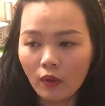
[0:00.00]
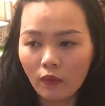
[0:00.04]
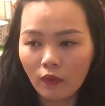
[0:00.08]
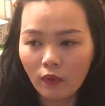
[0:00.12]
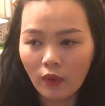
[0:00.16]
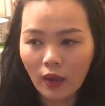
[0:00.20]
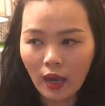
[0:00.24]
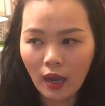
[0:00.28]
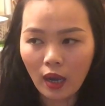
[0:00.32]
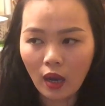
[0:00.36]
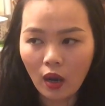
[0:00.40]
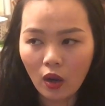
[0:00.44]

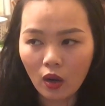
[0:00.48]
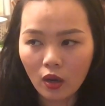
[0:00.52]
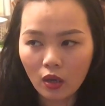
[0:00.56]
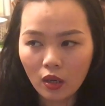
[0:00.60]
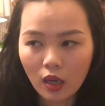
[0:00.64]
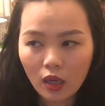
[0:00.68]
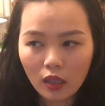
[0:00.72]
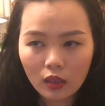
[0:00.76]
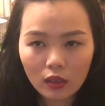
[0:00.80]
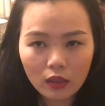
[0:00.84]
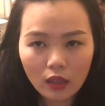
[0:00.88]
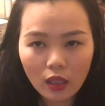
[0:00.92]
và họ
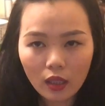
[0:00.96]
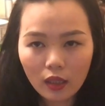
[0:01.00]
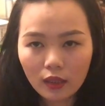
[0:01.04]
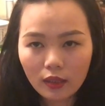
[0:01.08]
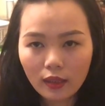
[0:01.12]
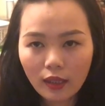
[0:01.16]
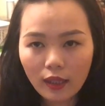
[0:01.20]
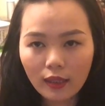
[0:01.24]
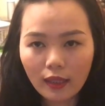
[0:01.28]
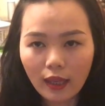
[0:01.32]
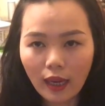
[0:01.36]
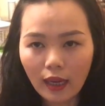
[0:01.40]
rất thích
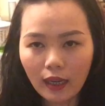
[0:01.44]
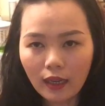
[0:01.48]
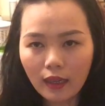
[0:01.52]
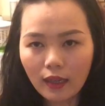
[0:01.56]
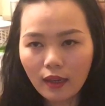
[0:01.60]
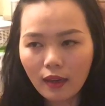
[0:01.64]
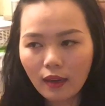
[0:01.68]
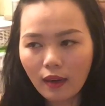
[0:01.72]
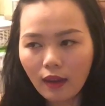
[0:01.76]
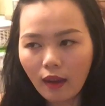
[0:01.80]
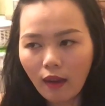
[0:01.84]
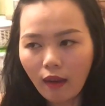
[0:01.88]
cái
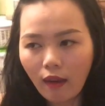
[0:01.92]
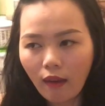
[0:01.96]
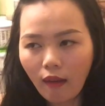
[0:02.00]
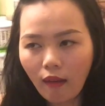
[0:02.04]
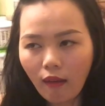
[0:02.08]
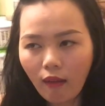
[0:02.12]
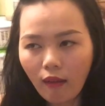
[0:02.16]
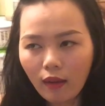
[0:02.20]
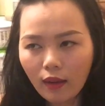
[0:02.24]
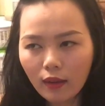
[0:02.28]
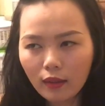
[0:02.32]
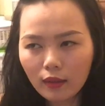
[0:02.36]
cảnh
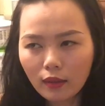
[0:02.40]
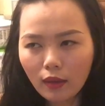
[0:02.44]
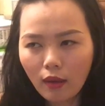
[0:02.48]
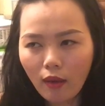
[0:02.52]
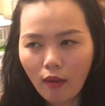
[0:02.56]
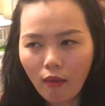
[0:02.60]
uh,